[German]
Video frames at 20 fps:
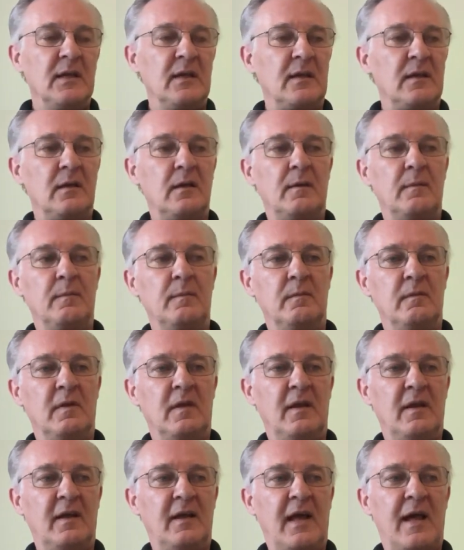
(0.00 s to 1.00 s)
Ja. Ähm,
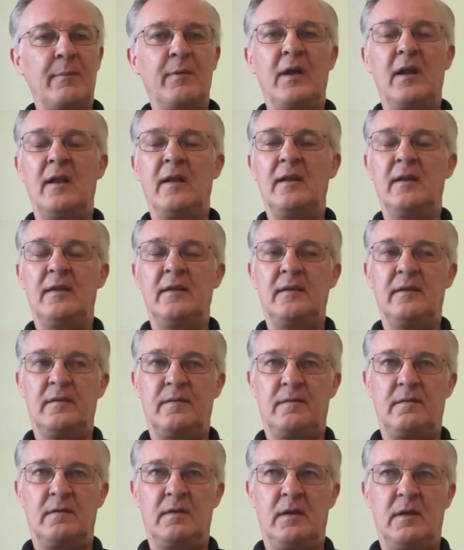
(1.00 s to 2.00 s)
aber
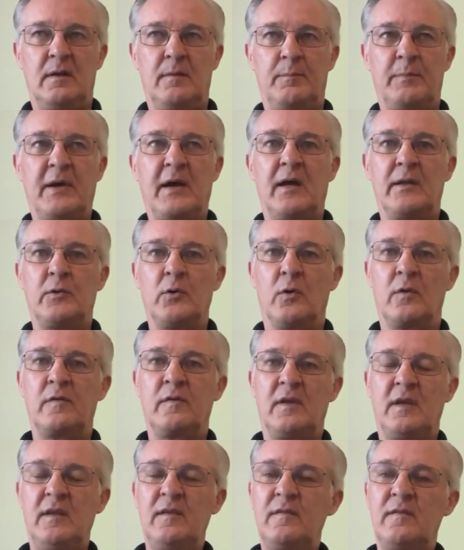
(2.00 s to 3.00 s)
das
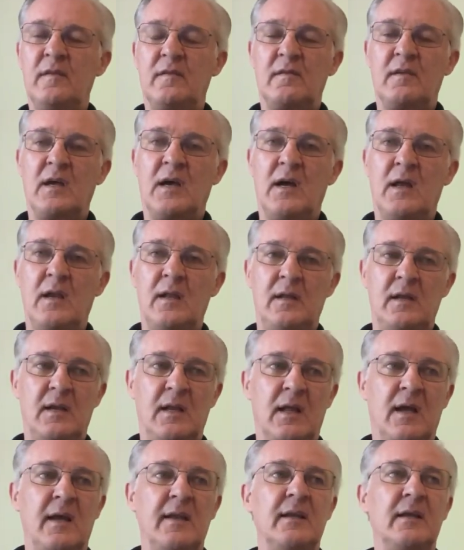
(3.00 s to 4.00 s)
Paradoxe ist, dass gerade die
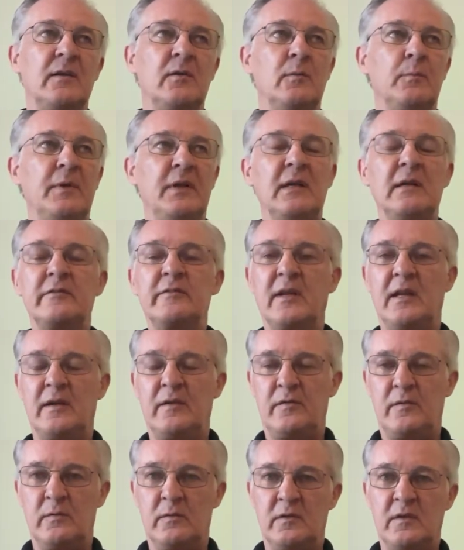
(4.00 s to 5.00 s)
kleineren und
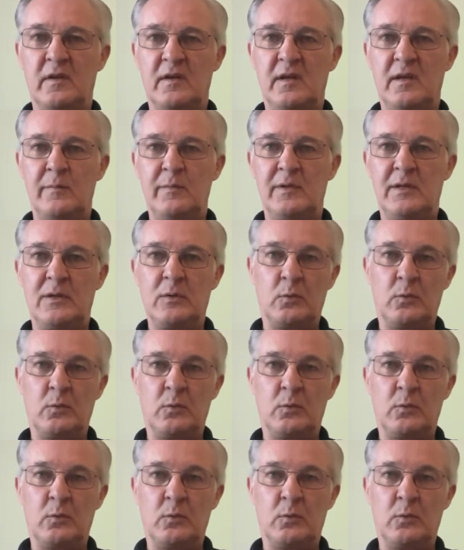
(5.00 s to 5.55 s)
mittelständischen Unternehmen die